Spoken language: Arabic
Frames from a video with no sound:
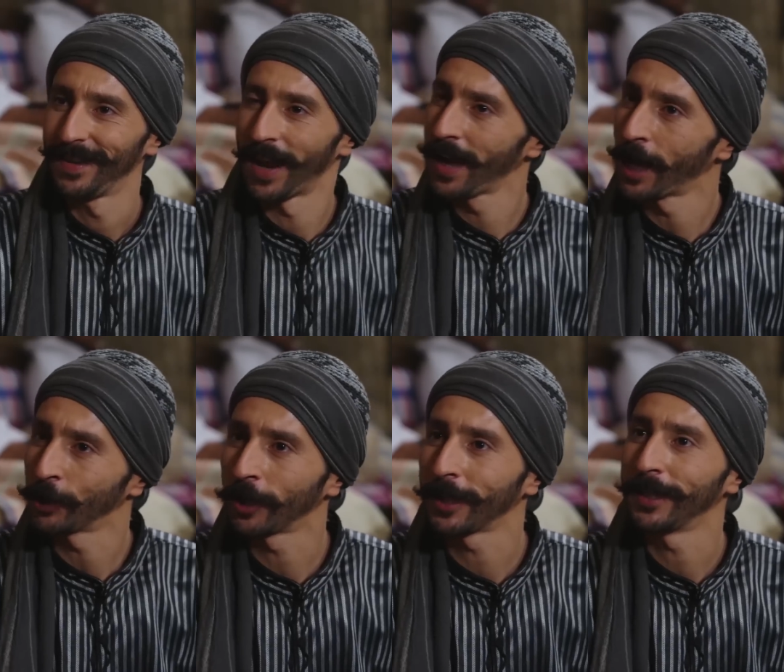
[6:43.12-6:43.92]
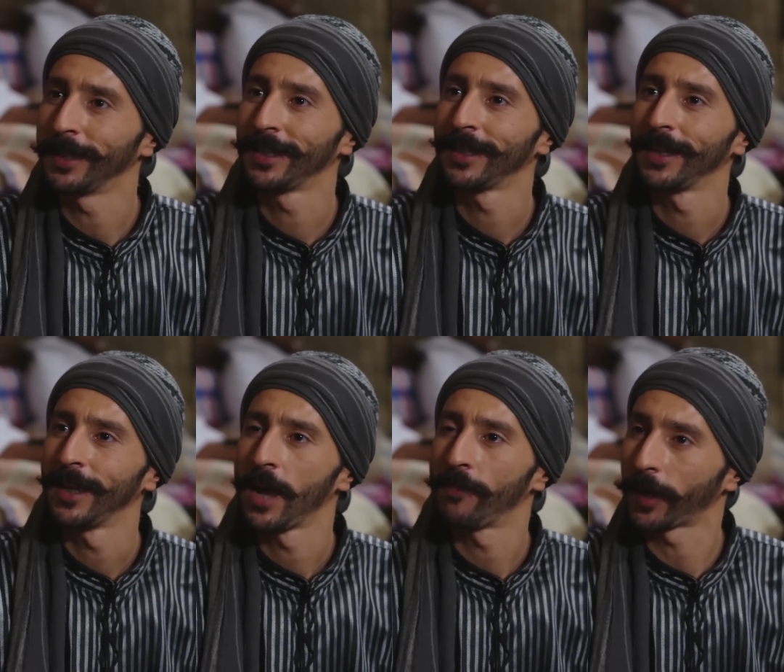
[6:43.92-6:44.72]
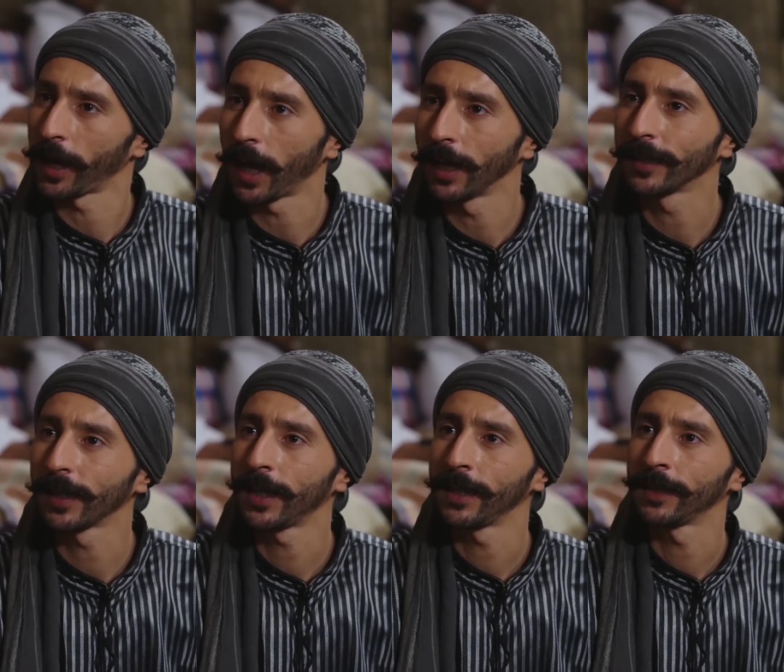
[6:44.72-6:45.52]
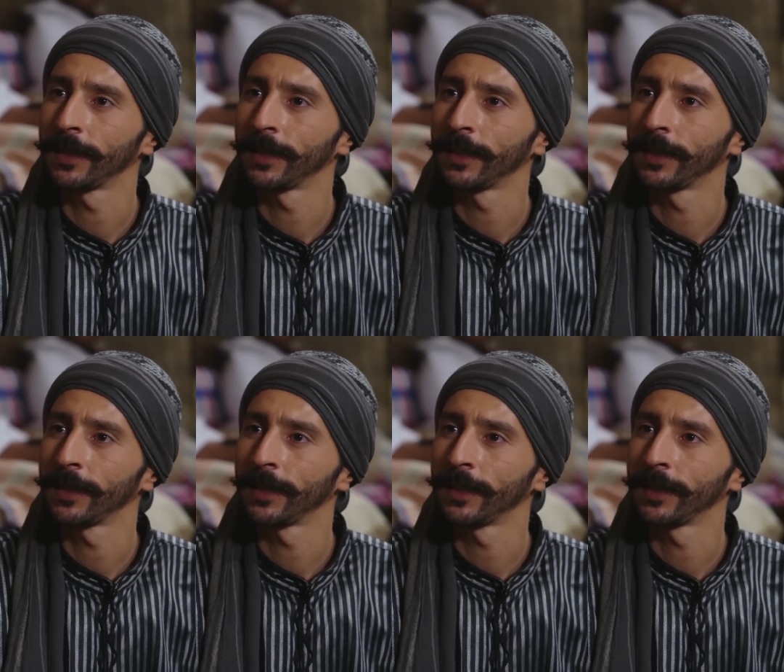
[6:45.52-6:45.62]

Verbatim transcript: لا يا شكري فكرك خلصت